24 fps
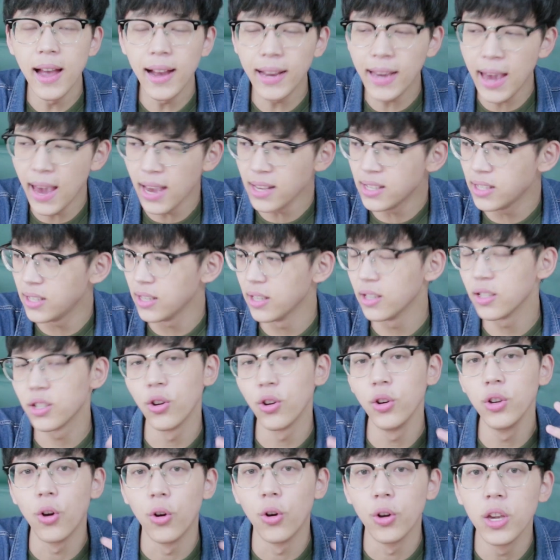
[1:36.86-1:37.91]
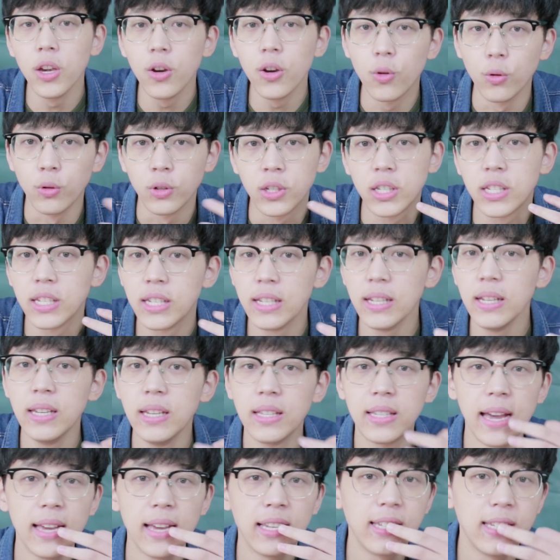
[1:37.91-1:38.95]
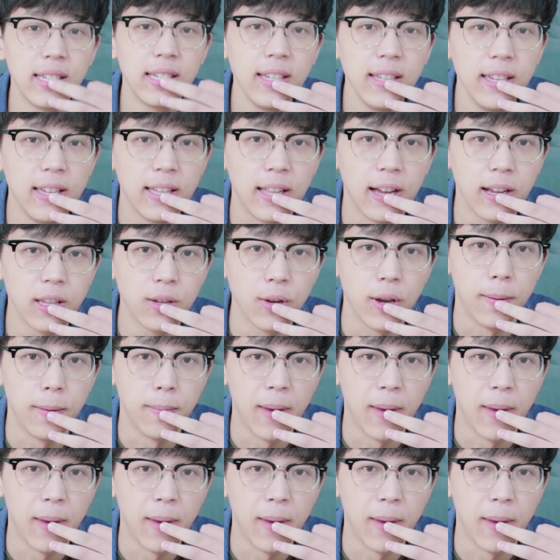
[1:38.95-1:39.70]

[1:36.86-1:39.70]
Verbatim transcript: 它开启的时候，有一股吸力在吸你的嘴